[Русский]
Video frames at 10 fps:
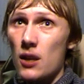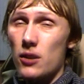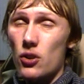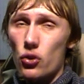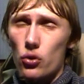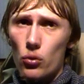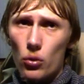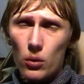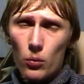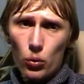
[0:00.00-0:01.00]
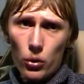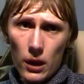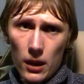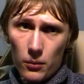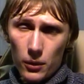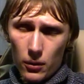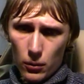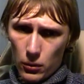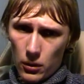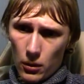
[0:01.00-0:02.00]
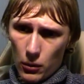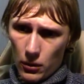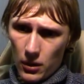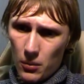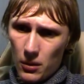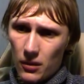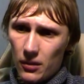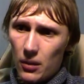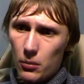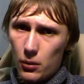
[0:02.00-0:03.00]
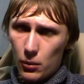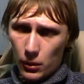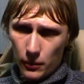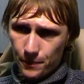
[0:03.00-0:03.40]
тяжелым ударом нокаутирует, именно забьет.